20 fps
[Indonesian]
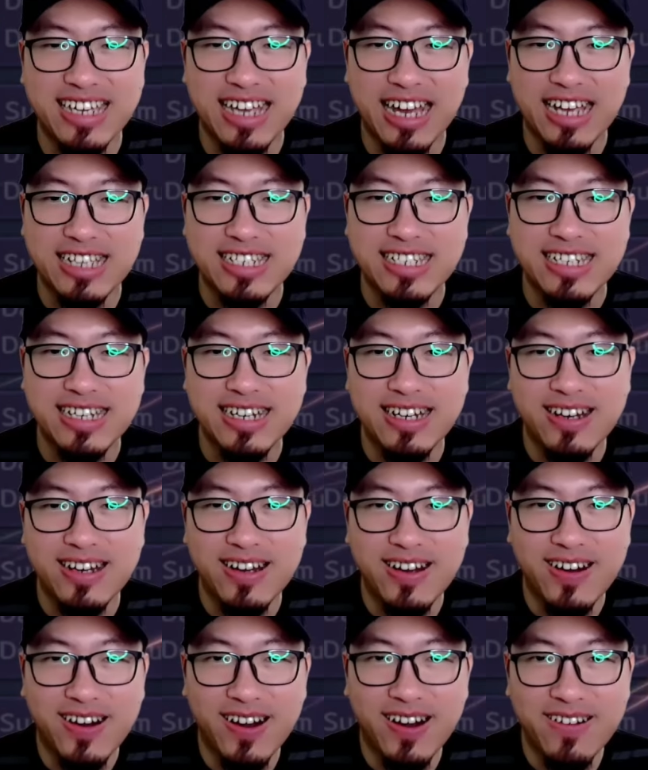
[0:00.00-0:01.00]
nih guys.
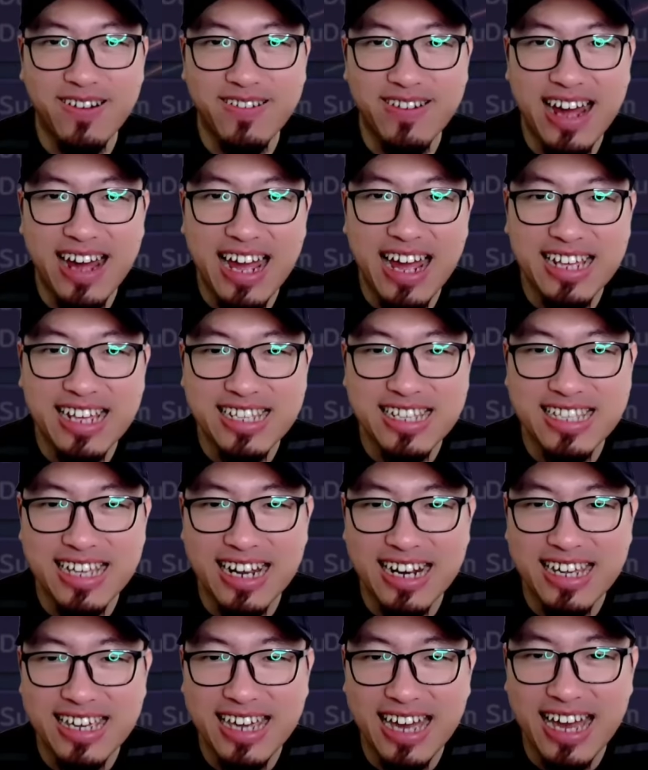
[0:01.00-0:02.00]
Alright, kita
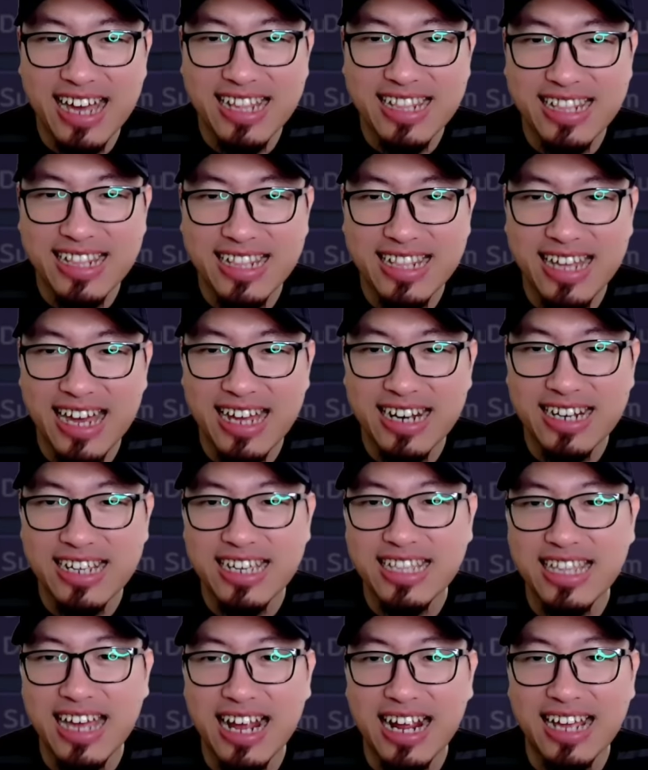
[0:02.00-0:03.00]
lihat dan
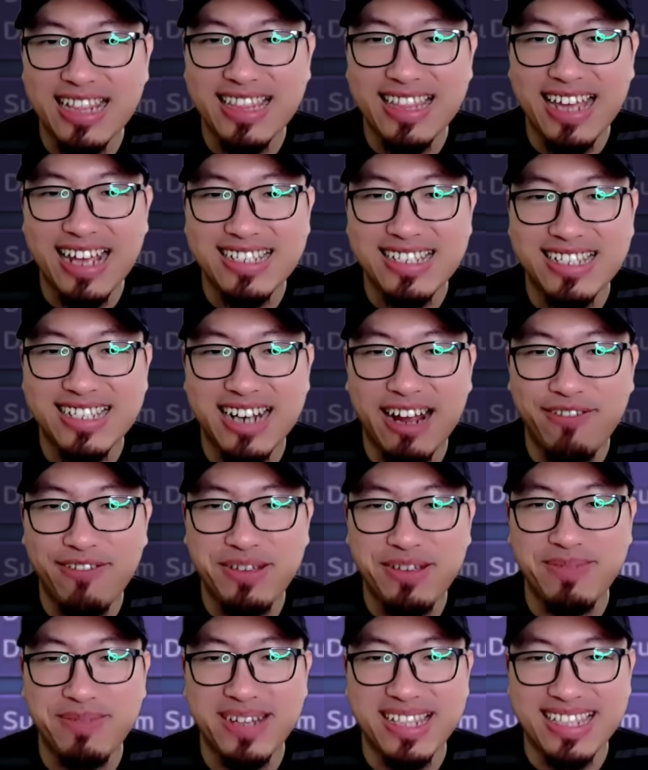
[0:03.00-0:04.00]
kita akan test drive
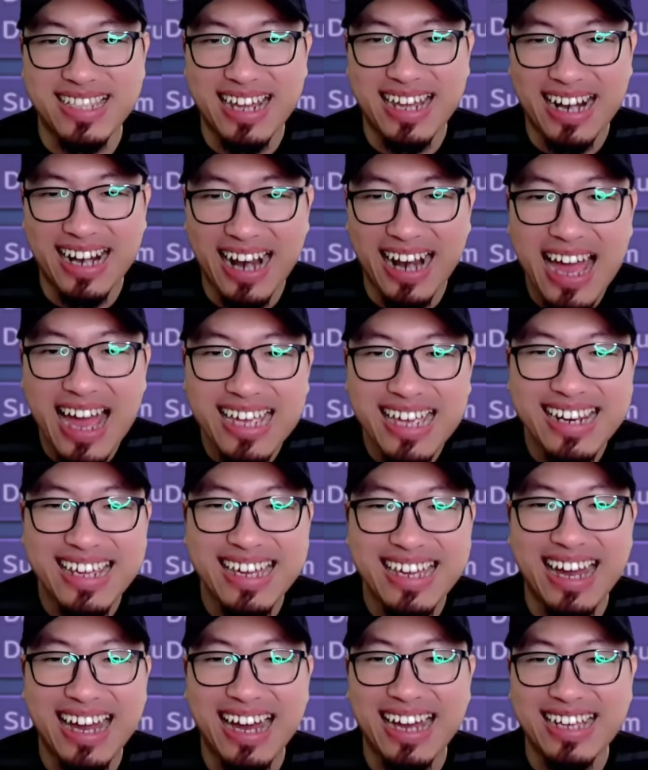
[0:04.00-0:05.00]
sebentar lagi
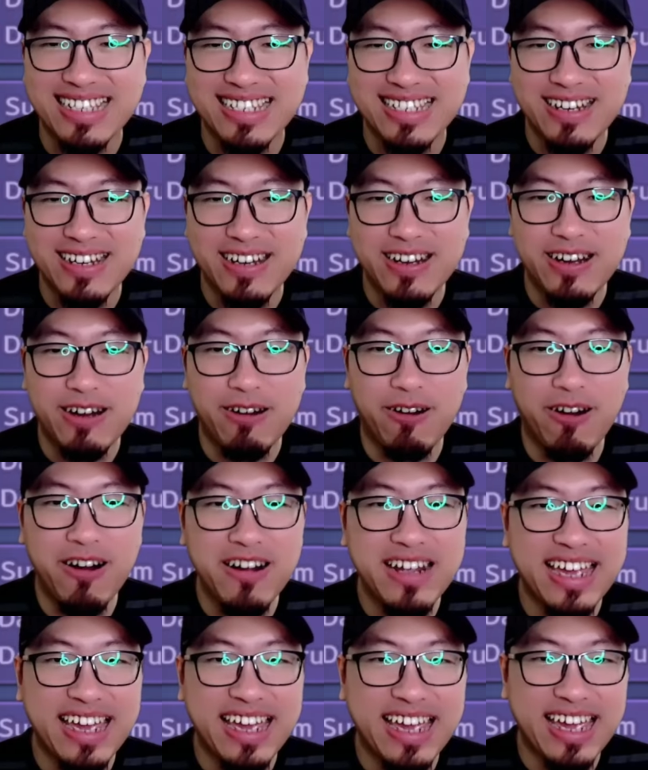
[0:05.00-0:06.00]
nih guys.
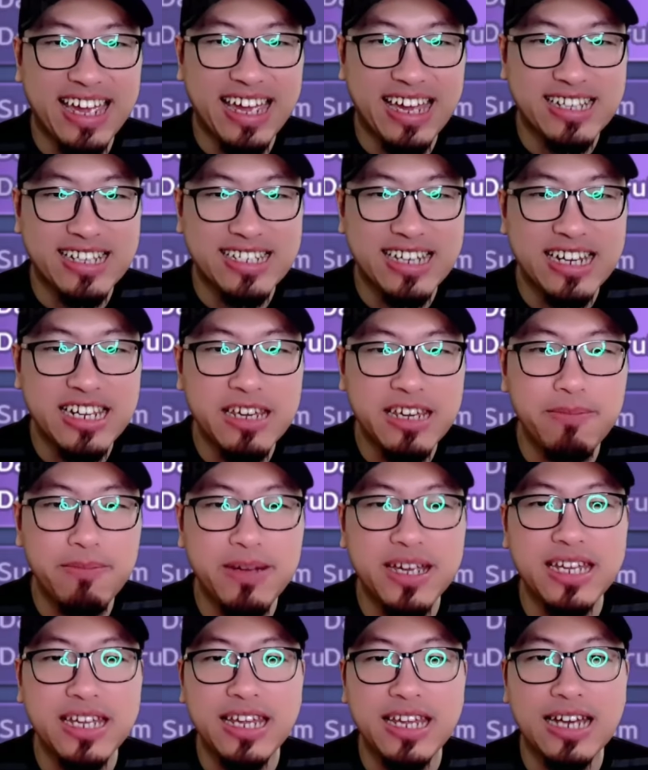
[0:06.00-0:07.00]
Oke, jadi
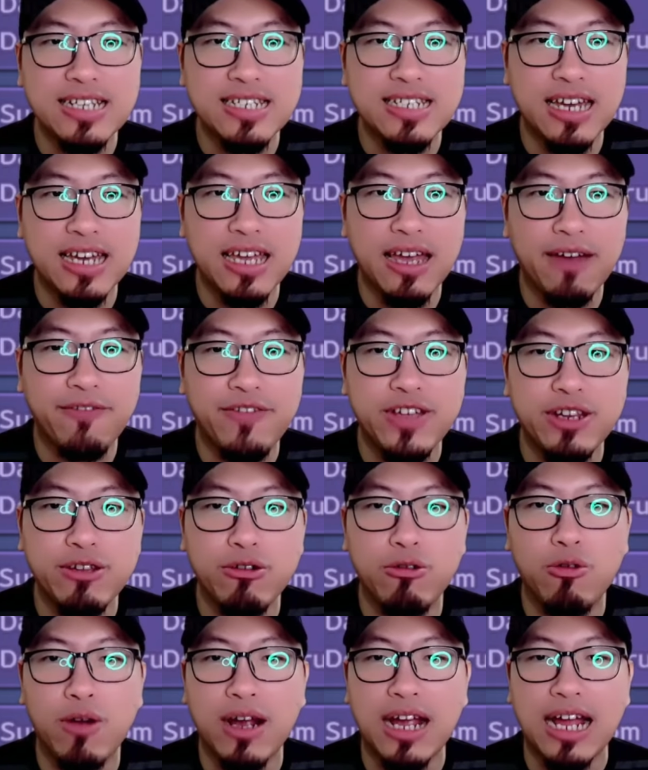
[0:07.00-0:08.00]
begini aja ya video gua